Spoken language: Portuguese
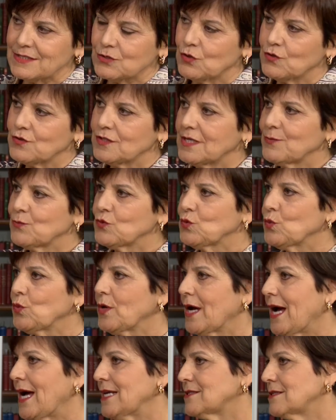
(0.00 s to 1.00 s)
Nós temos um
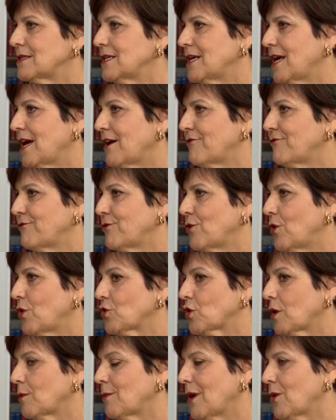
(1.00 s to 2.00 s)
caso em que a avó
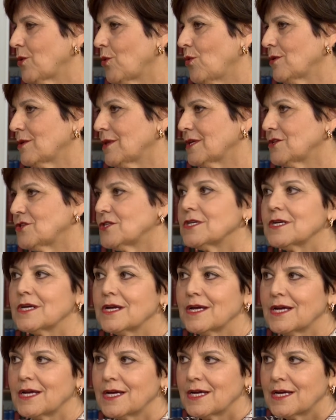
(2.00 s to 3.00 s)
toma conta de
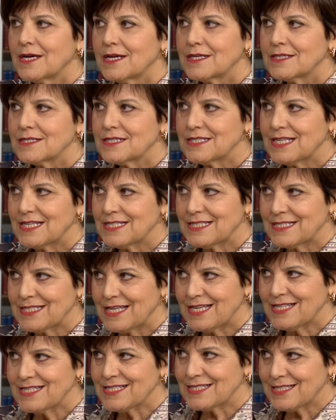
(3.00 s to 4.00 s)

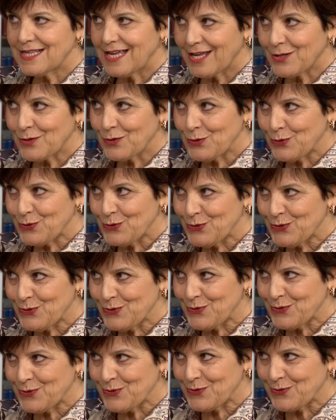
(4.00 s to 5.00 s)
16 netos.
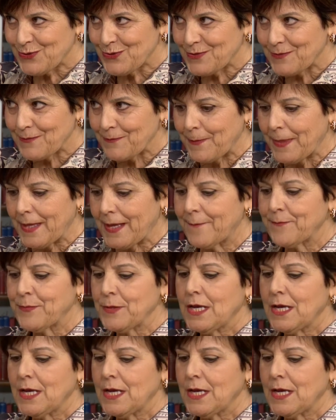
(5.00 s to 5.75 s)
Nossa. Né?